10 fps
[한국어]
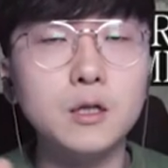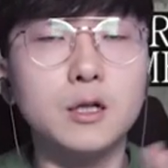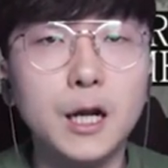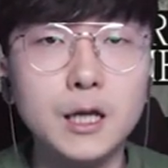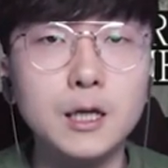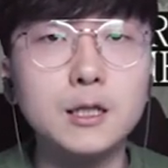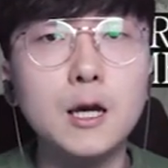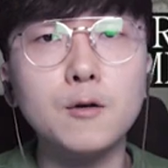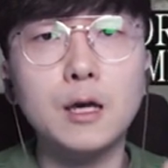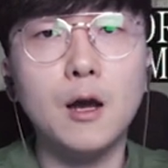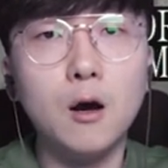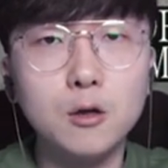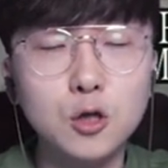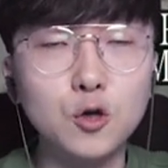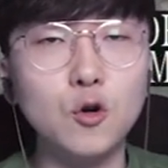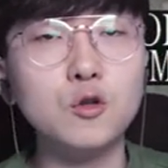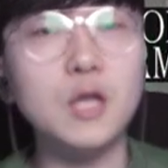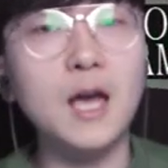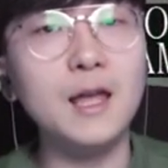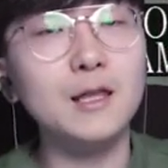그랜이 새롭게
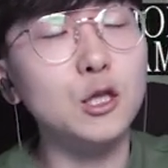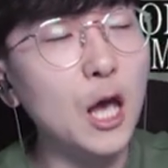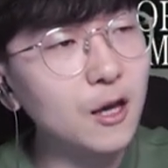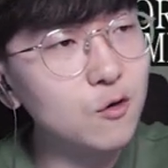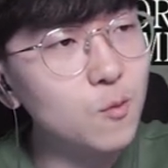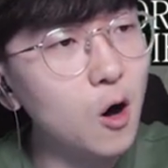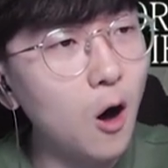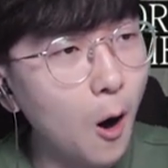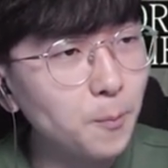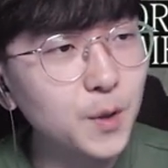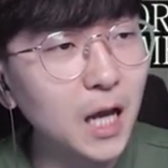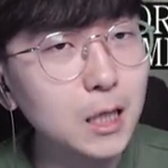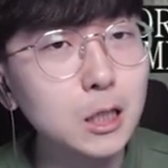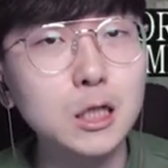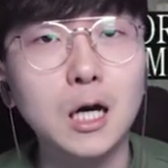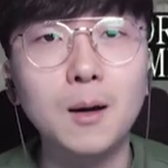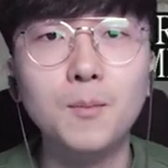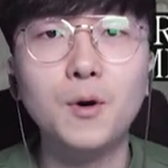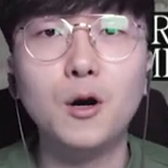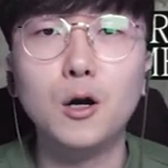적용된 대규모 업데이트
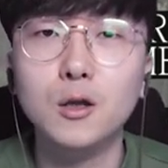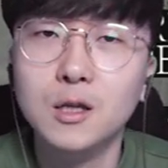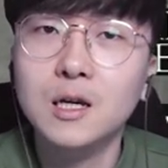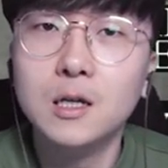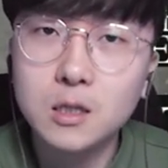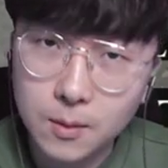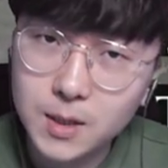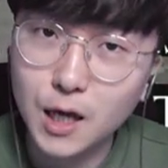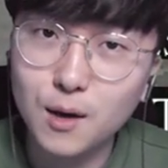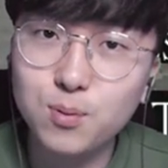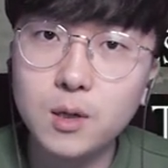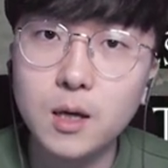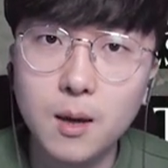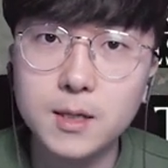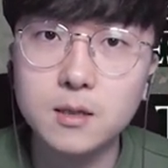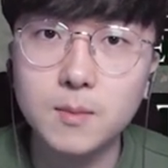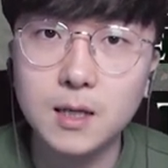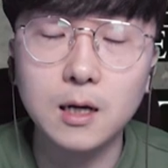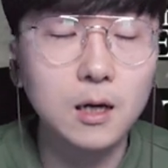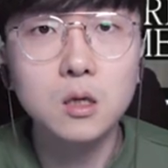한번 재밌게 플레이
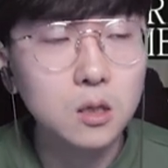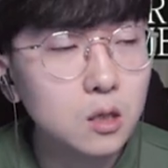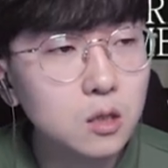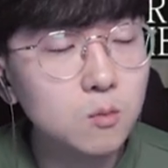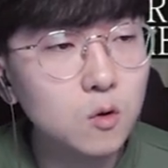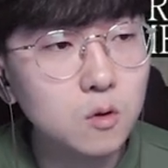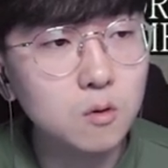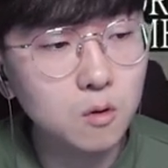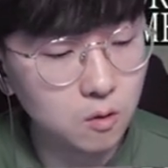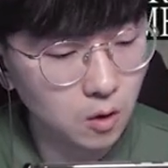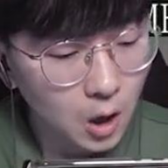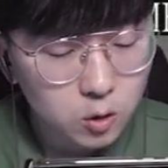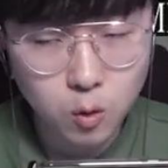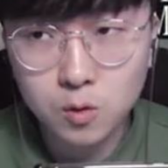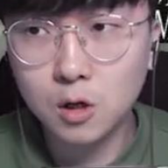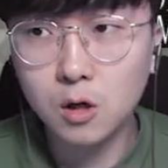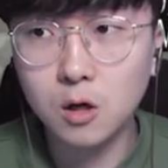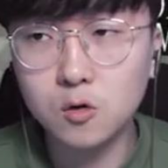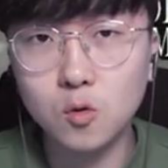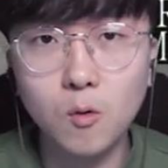해봤습니다. 이지 모드도
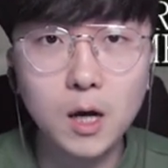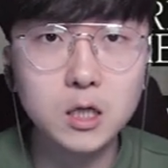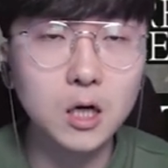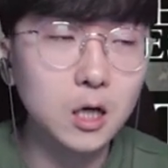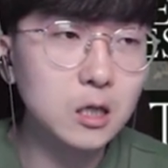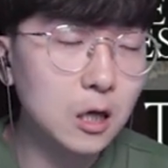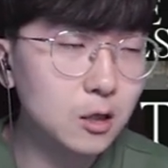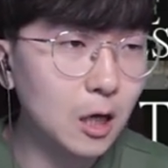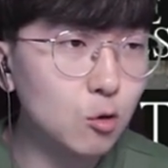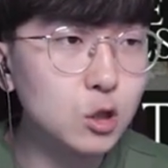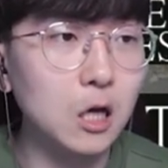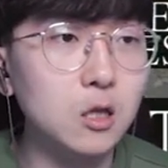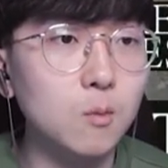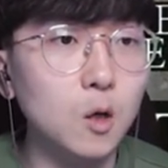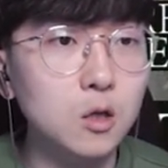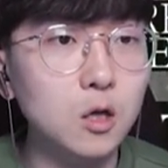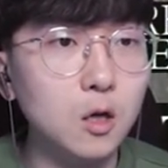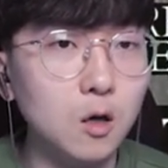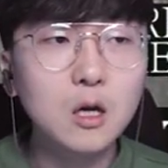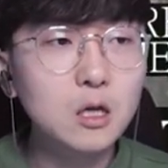동선 좀 확실하게 따, 짜놓지
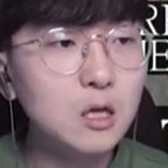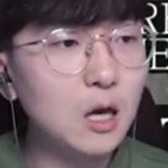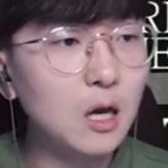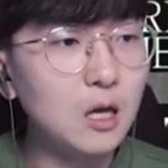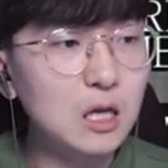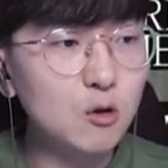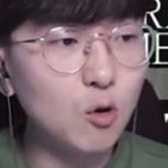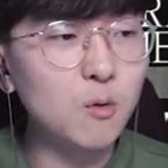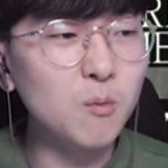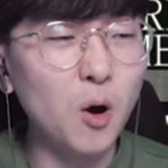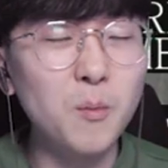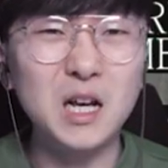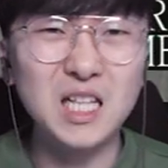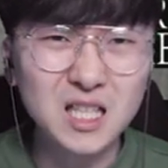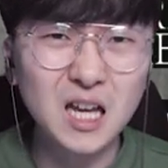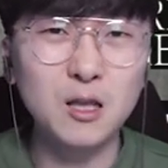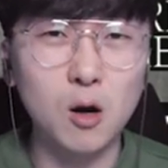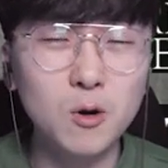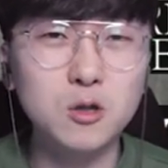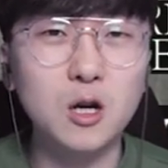않으면은 이게 이동 범위가 상당히
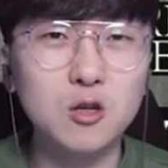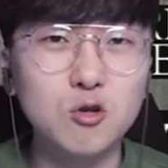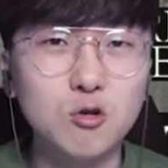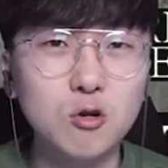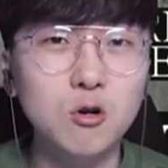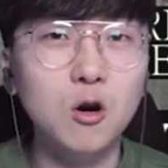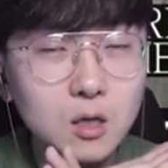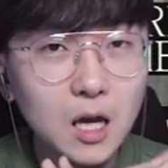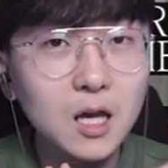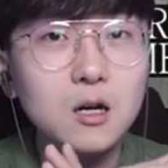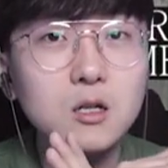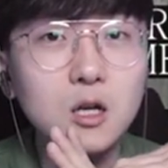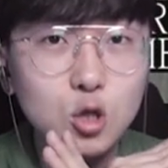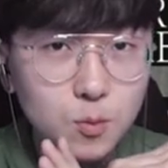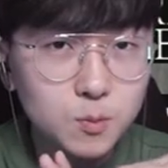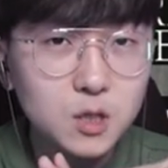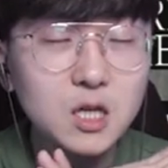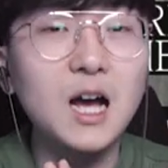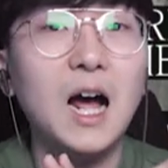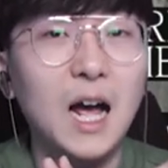넓어져가지고 깨기가 그렇게
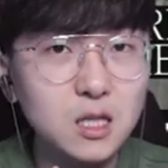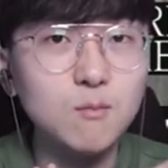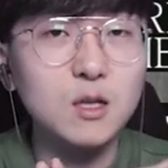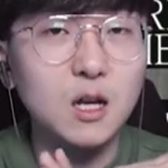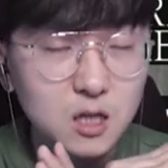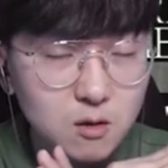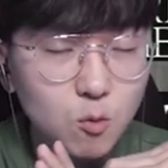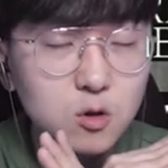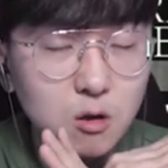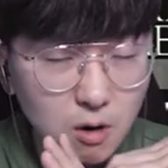쉽지가 않습니다. 이지 모드라고